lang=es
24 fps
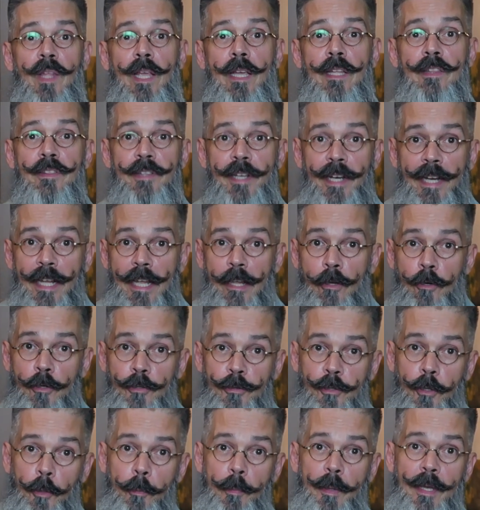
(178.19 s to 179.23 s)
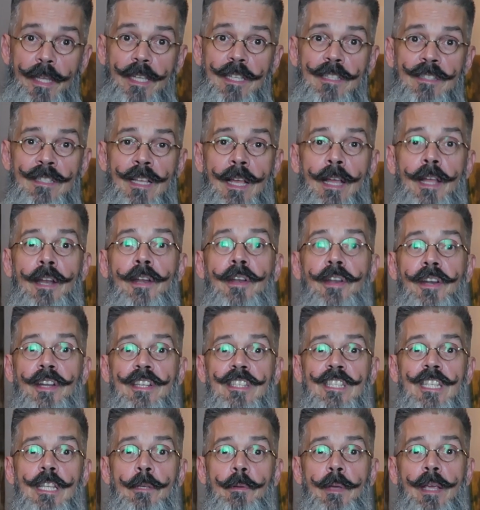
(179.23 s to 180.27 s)
entran en otro país,
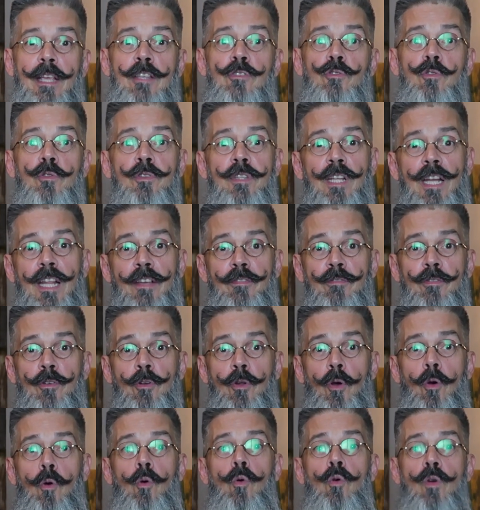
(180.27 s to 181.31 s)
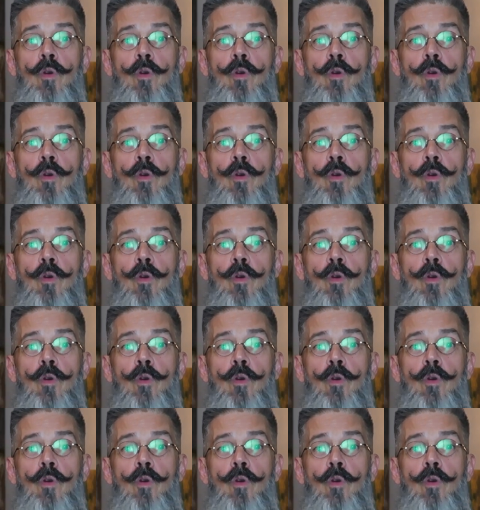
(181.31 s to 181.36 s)
reciben en su teléfono